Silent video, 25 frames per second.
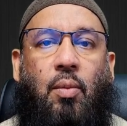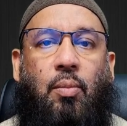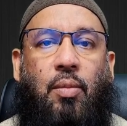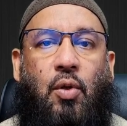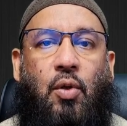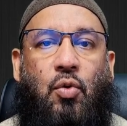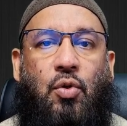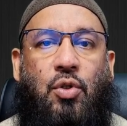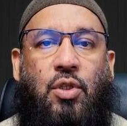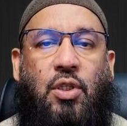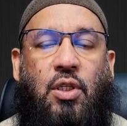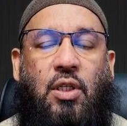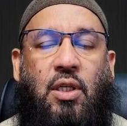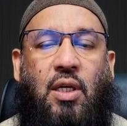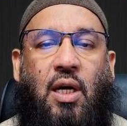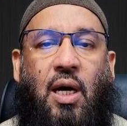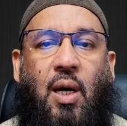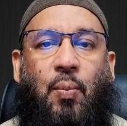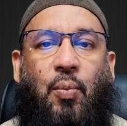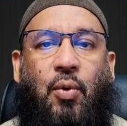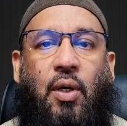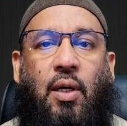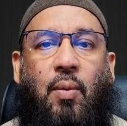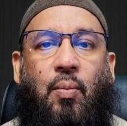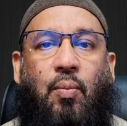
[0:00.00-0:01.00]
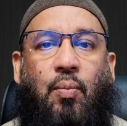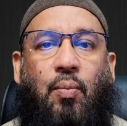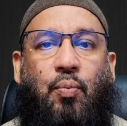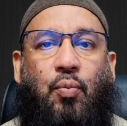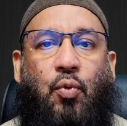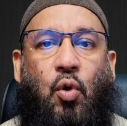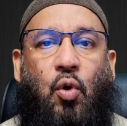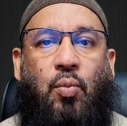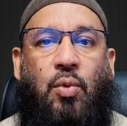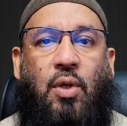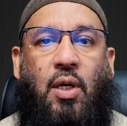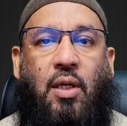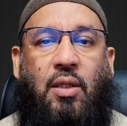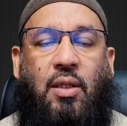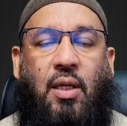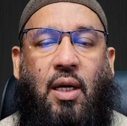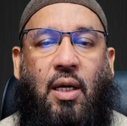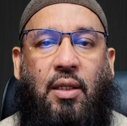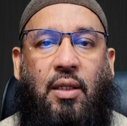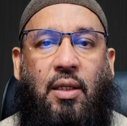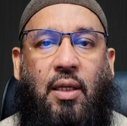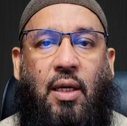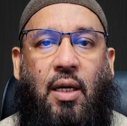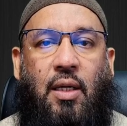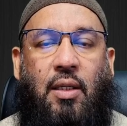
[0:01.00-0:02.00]
mais aussi après premier
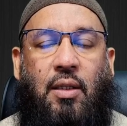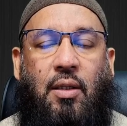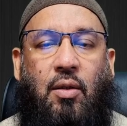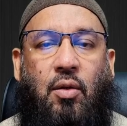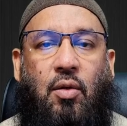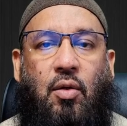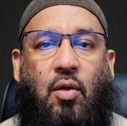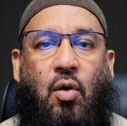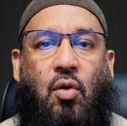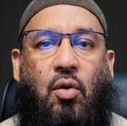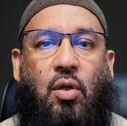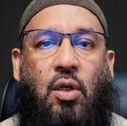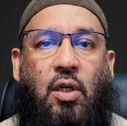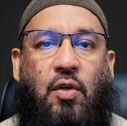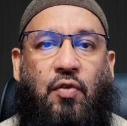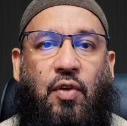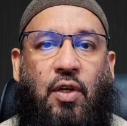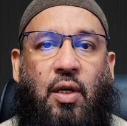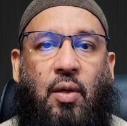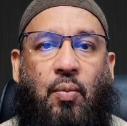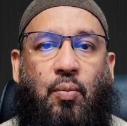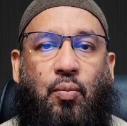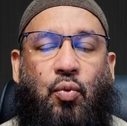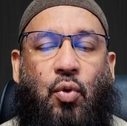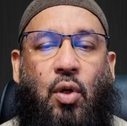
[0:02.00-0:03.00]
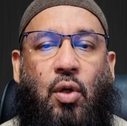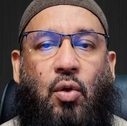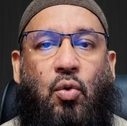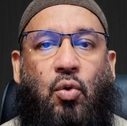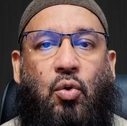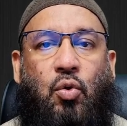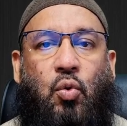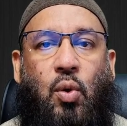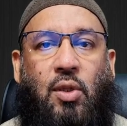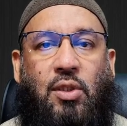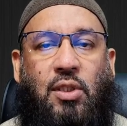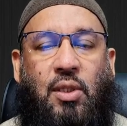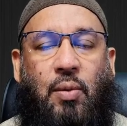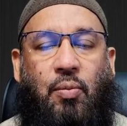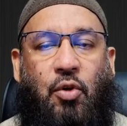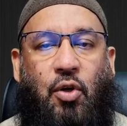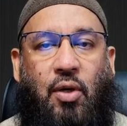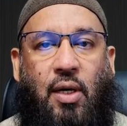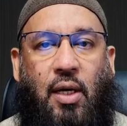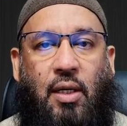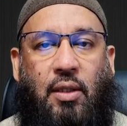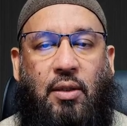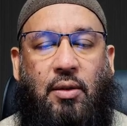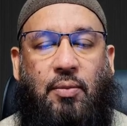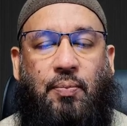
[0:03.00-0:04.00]
tahiyat, quand levé pour le troisième
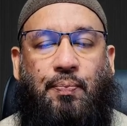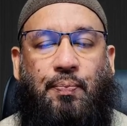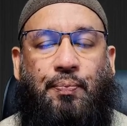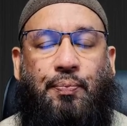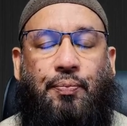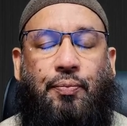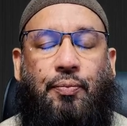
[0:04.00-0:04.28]
rakat.